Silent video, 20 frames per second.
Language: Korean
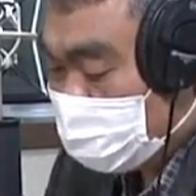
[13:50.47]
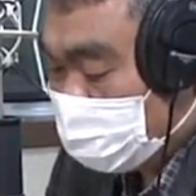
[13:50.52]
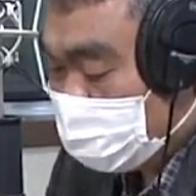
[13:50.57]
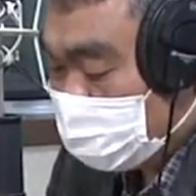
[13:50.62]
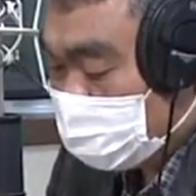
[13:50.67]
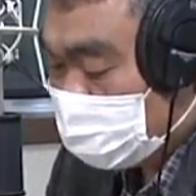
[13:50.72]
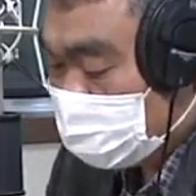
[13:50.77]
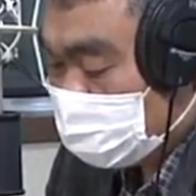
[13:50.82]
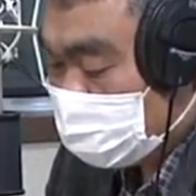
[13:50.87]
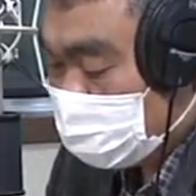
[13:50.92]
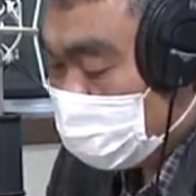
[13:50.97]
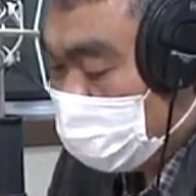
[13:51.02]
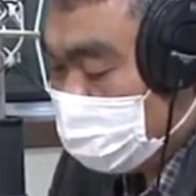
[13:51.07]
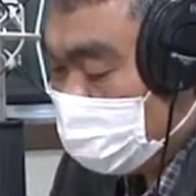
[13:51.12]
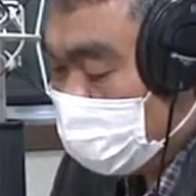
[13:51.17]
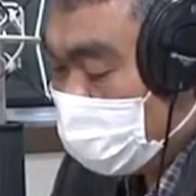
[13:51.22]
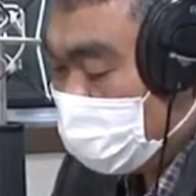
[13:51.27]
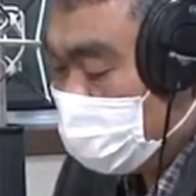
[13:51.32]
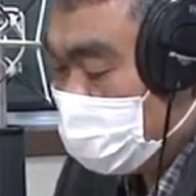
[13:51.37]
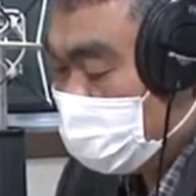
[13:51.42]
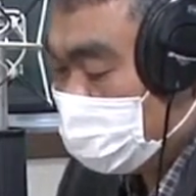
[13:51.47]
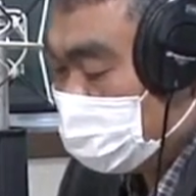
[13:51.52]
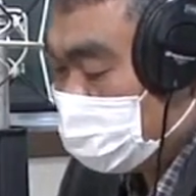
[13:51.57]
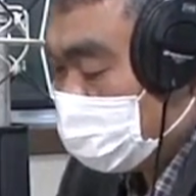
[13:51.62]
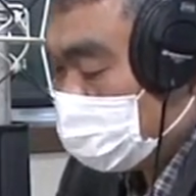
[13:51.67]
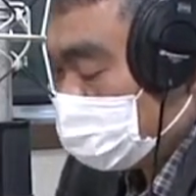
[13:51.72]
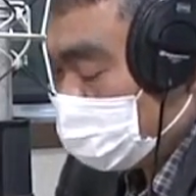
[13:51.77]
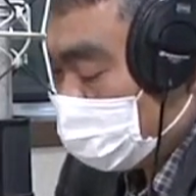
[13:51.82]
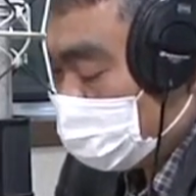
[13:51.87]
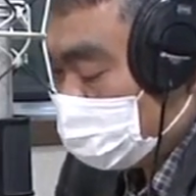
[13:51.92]
뭐 탄피가
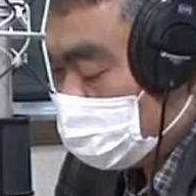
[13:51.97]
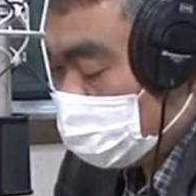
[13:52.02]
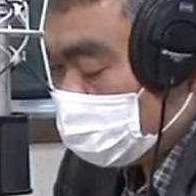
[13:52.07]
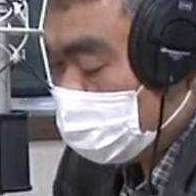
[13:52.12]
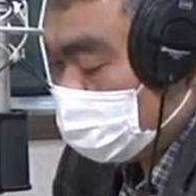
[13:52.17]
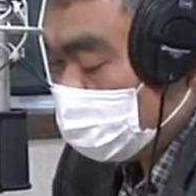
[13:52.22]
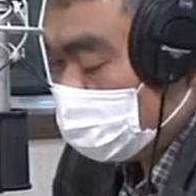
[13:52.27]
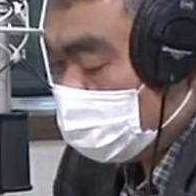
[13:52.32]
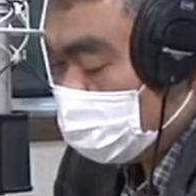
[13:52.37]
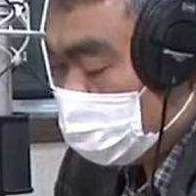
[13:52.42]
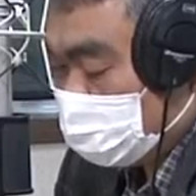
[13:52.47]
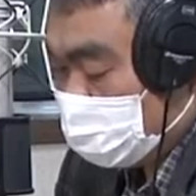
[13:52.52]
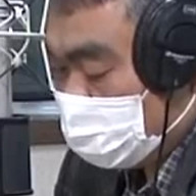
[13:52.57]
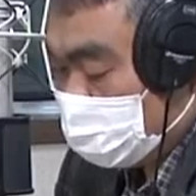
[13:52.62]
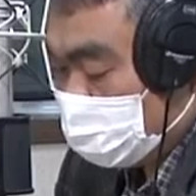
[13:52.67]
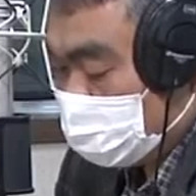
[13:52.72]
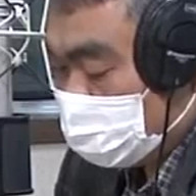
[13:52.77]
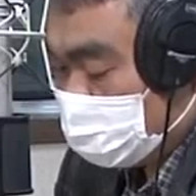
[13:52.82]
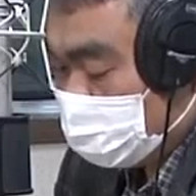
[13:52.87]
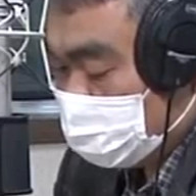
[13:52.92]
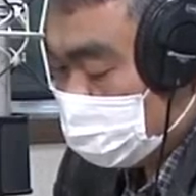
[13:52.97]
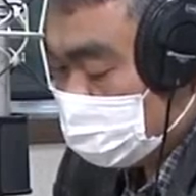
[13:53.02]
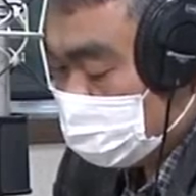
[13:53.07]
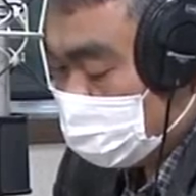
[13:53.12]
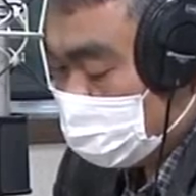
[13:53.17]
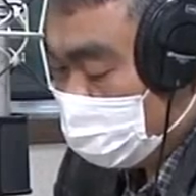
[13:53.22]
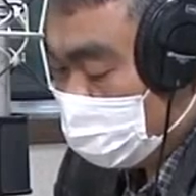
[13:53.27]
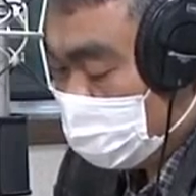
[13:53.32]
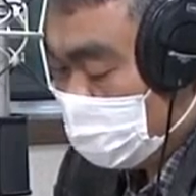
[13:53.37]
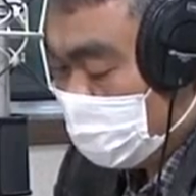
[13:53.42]
발견됐다는 동 또
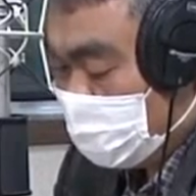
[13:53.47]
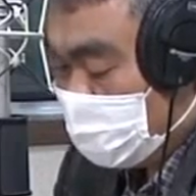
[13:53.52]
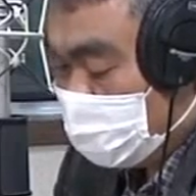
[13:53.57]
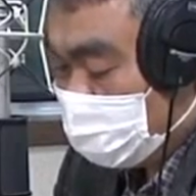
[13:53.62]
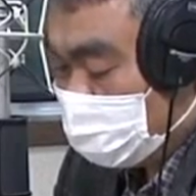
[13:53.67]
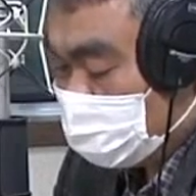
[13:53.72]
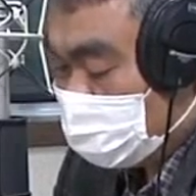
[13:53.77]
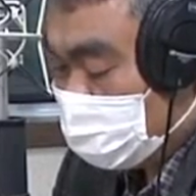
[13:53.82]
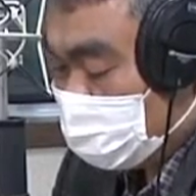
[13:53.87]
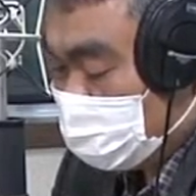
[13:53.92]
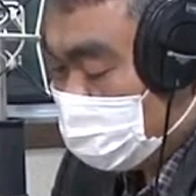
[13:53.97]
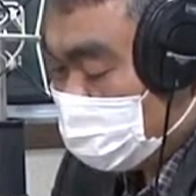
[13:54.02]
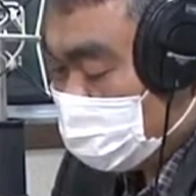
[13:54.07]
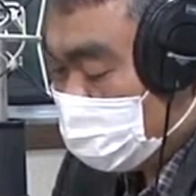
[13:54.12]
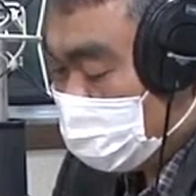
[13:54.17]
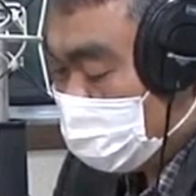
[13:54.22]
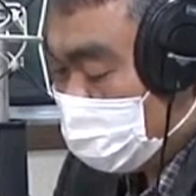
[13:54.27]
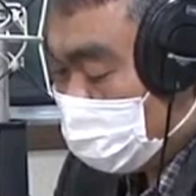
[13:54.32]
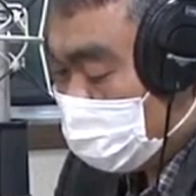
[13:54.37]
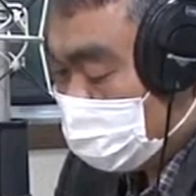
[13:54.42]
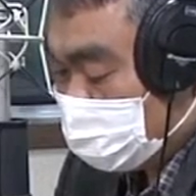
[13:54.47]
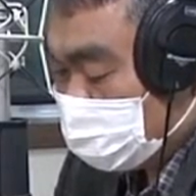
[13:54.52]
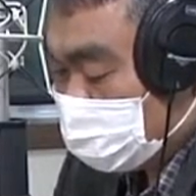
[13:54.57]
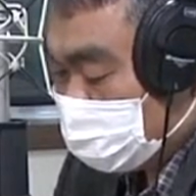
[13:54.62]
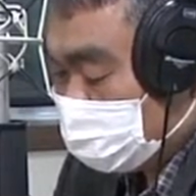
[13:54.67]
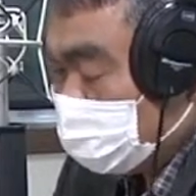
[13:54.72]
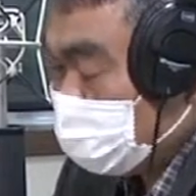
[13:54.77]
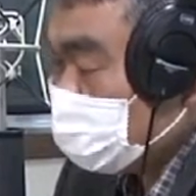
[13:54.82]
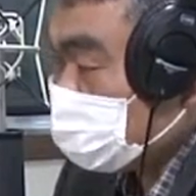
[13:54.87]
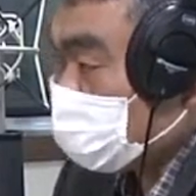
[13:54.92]
이제 어떤 뭐
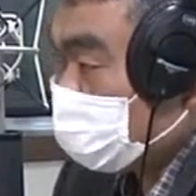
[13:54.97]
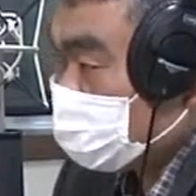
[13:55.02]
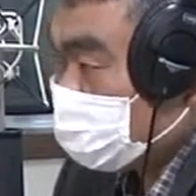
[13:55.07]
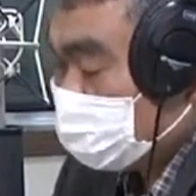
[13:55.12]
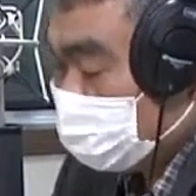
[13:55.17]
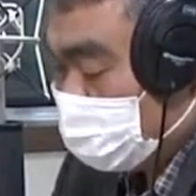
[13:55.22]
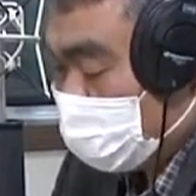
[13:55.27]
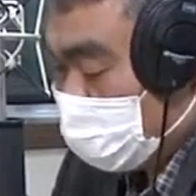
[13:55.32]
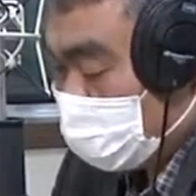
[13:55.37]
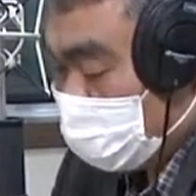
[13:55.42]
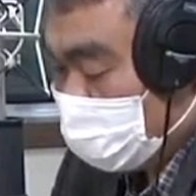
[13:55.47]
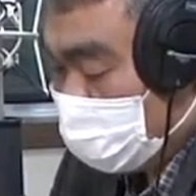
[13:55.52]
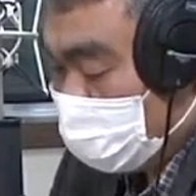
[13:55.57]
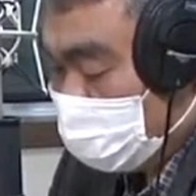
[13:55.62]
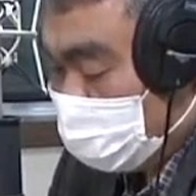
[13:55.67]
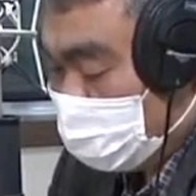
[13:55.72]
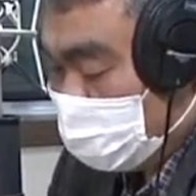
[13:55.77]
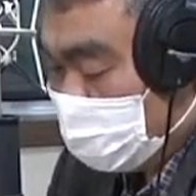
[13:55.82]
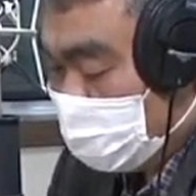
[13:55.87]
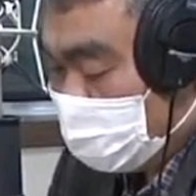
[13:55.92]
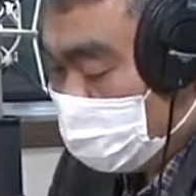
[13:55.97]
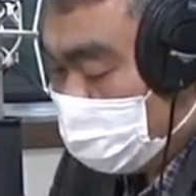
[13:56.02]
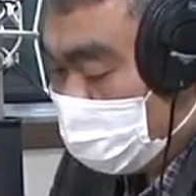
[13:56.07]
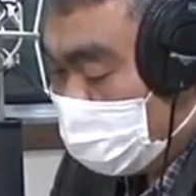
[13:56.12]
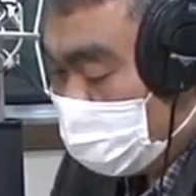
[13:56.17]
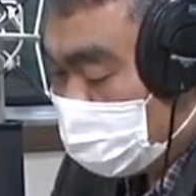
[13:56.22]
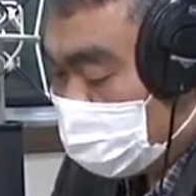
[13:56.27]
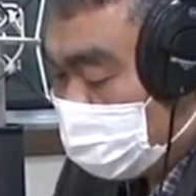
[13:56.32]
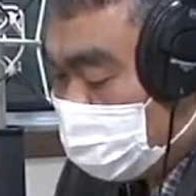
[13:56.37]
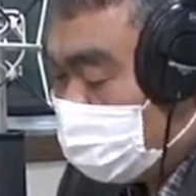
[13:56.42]
저 비전문가가
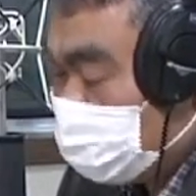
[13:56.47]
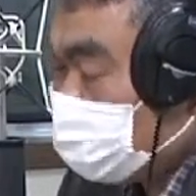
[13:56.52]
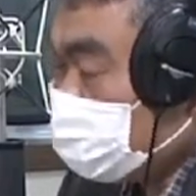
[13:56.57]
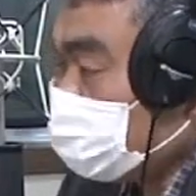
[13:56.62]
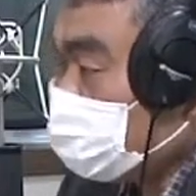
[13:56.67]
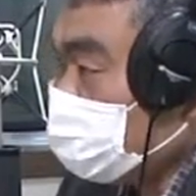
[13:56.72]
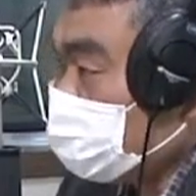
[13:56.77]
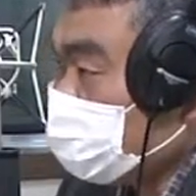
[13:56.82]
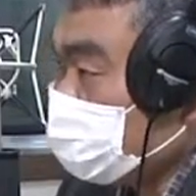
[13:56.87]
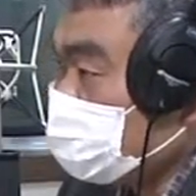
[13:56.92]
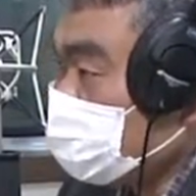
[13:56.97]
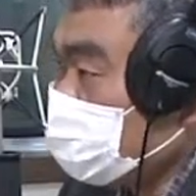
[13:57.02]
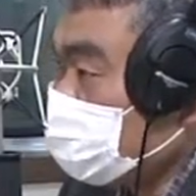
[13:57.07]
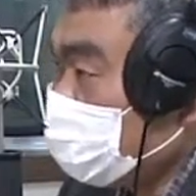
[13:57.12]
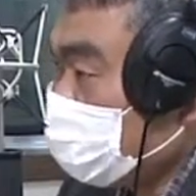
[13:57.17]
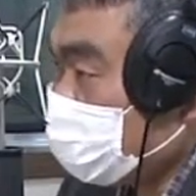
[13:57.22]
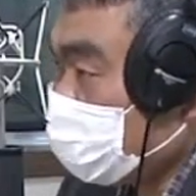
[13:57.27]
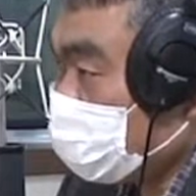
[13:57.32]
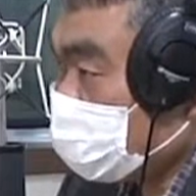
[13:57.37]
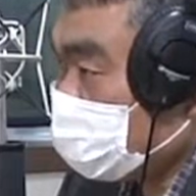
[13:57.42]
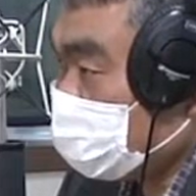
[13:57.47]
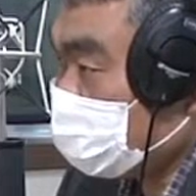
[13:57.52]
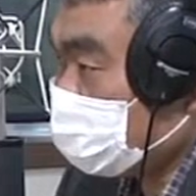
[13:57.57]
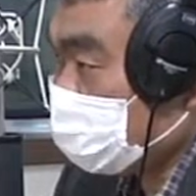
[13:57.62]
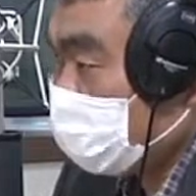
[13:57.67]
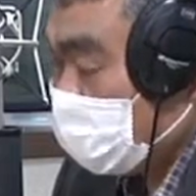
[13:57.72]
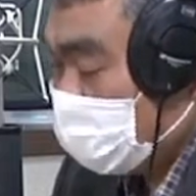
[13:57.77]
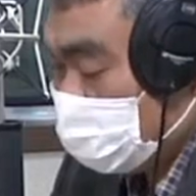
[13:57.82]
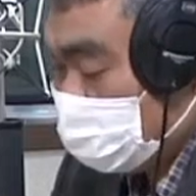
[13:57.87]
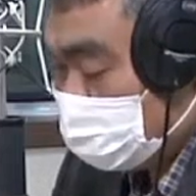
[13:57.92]
말하자면 누구를 꼭 지목해서
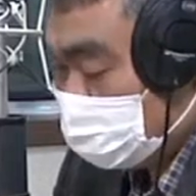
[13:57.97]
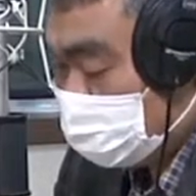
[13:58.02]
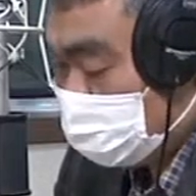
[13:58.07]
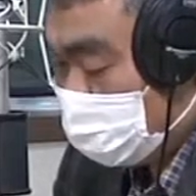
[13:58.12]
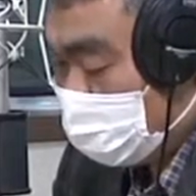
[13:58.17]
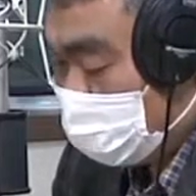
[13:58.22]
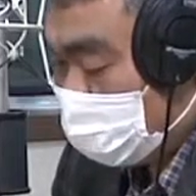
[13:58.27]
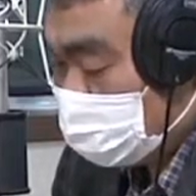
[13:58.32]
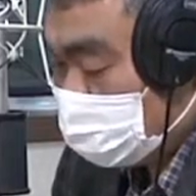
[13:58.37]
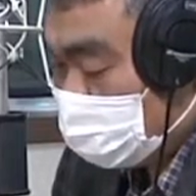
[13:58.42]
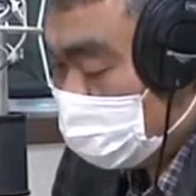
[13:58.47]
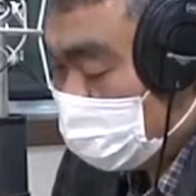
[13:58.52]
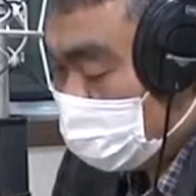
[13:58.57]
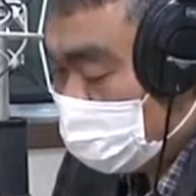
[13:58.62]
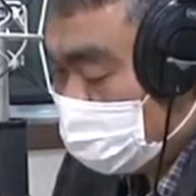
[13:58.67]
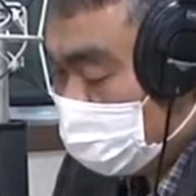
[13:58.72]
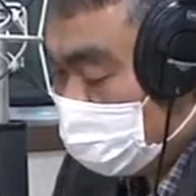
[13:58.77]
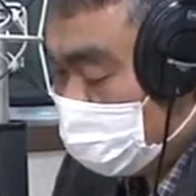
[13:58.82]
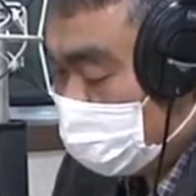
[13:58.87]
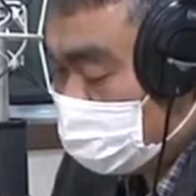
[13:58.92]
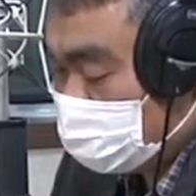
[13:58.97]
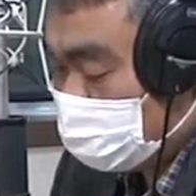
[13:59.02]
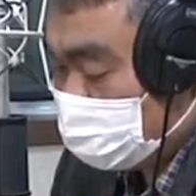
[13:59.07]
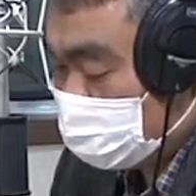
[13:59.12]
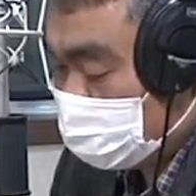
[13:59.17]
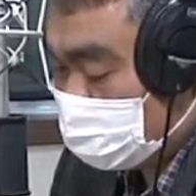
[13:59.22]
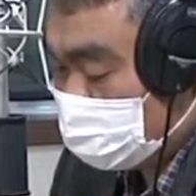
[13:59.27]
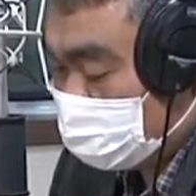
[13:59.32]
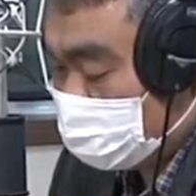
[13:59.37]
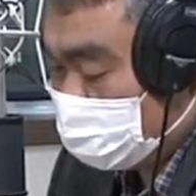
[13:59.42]
그 아이 중에 한 사람의
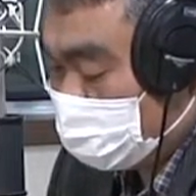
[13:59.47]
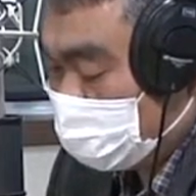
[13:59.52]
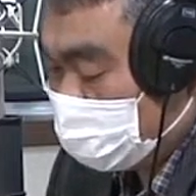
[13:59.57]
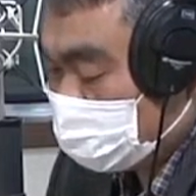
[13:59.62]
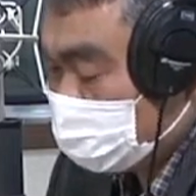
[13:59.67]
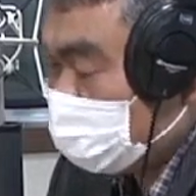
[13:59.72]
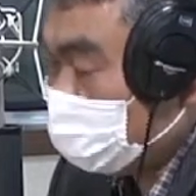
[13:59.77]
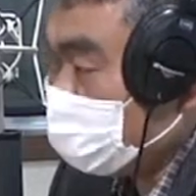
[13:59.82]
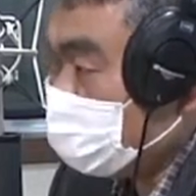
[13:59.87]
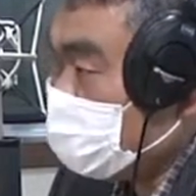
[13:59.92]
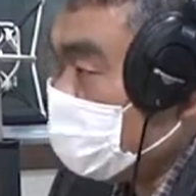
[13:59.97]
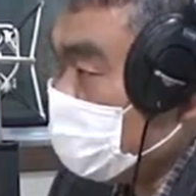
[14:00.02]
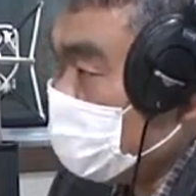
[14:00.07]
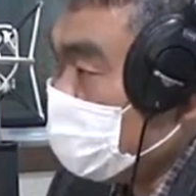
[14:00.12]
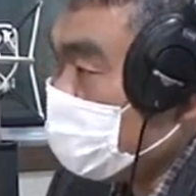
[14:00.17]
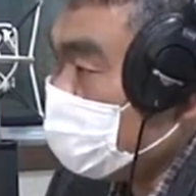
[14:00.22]
가족을 지목해서